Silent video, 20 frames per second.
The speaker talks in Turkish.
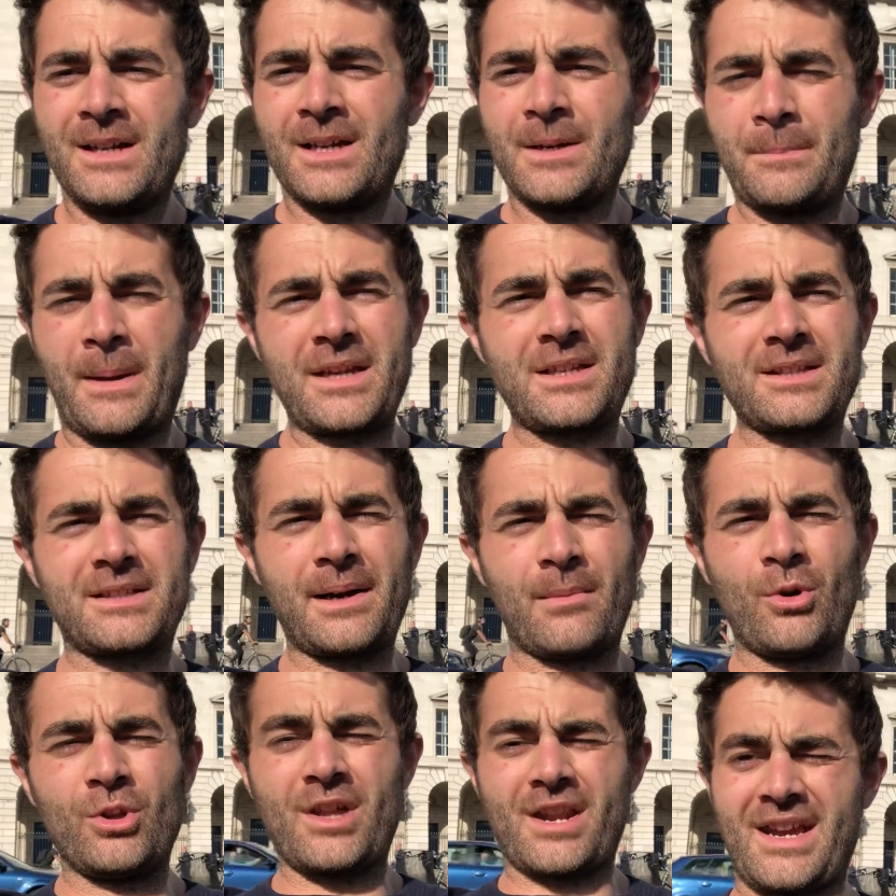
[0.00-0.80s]
Peki
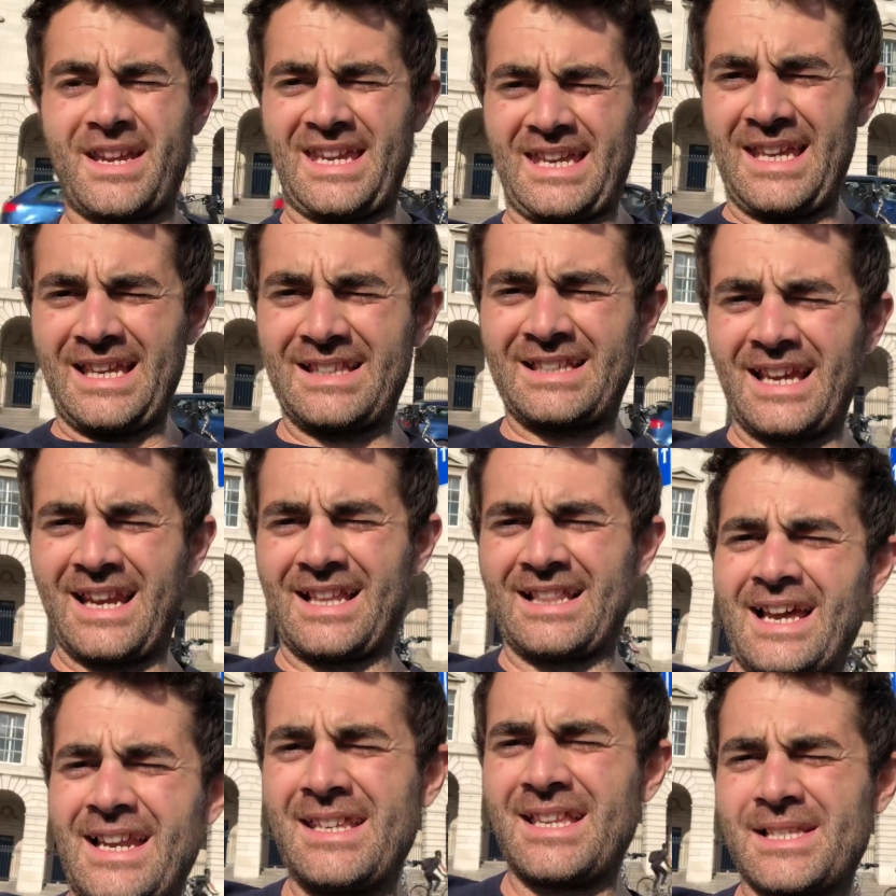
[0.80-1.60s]
tam olarak
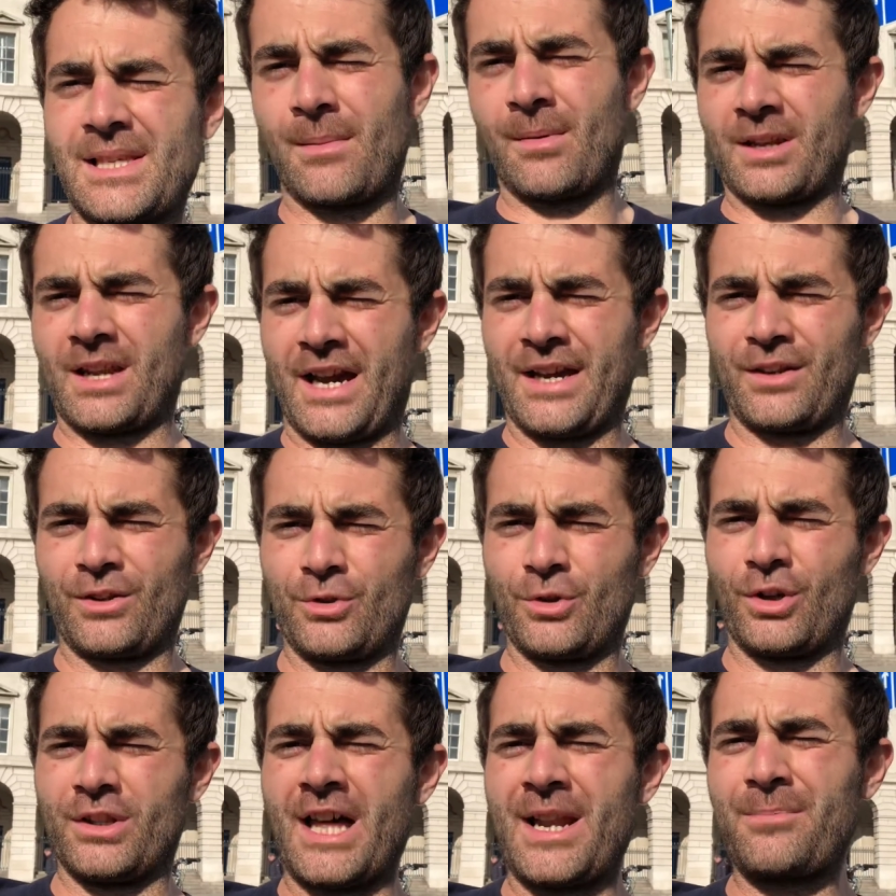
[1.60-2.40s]
İngiltere'den ne zaman
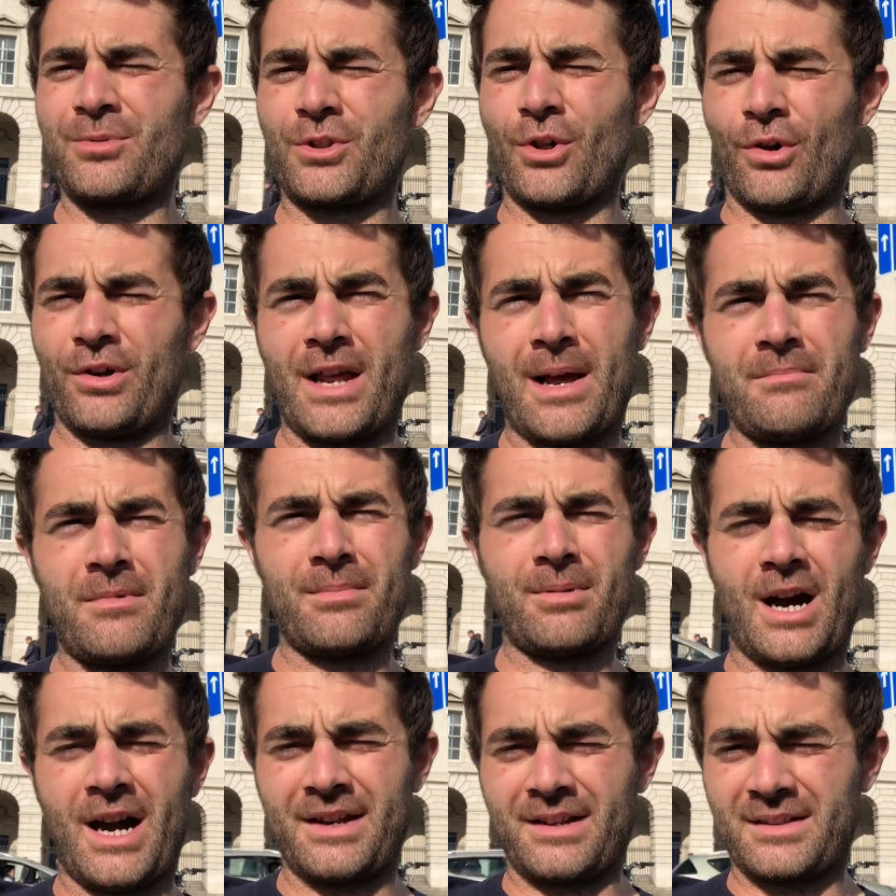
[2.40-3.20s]
ayrılıyorlar? Bu da önemli
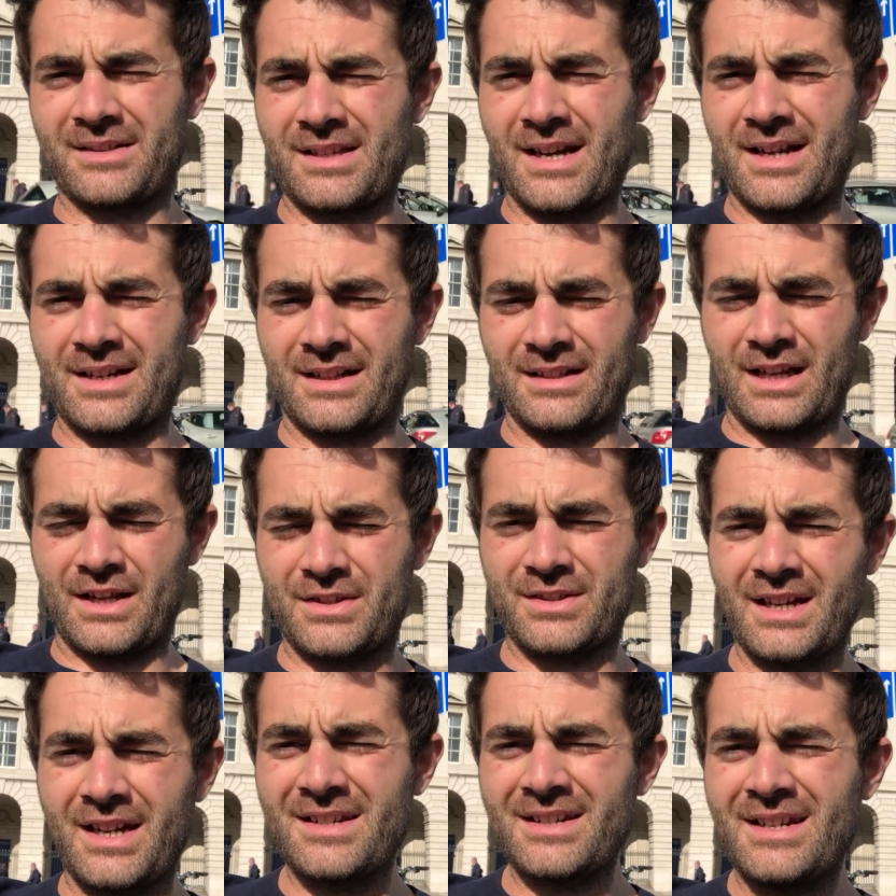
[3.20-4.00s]
bir ayrıntı
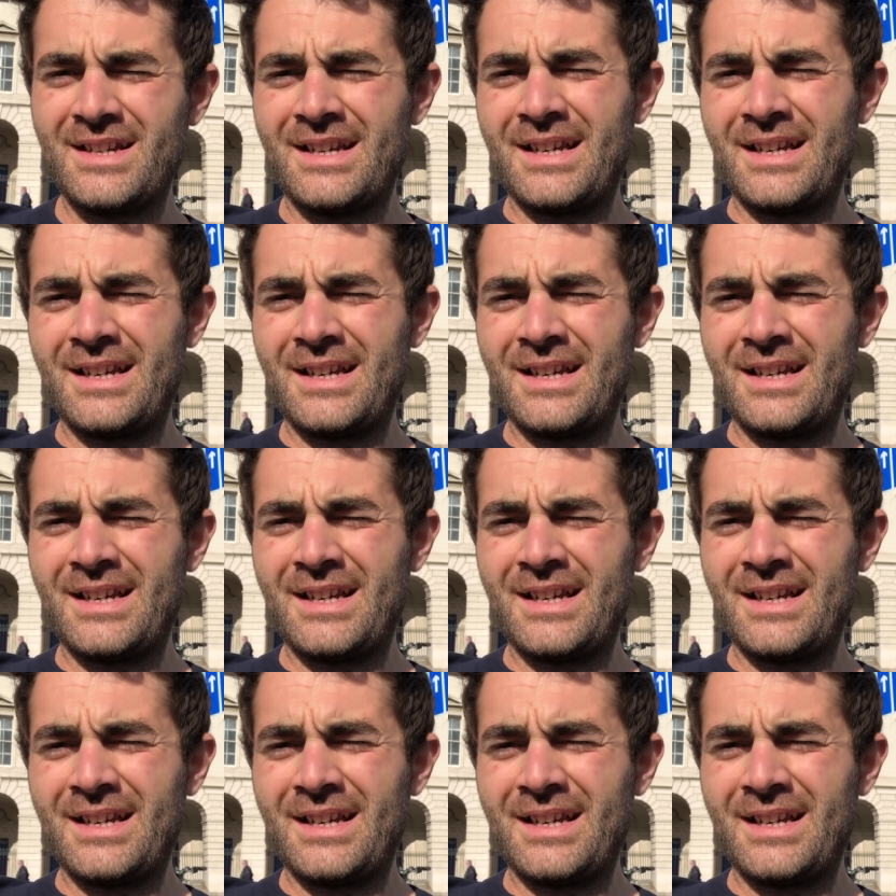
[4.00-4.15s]
arkadaşlar.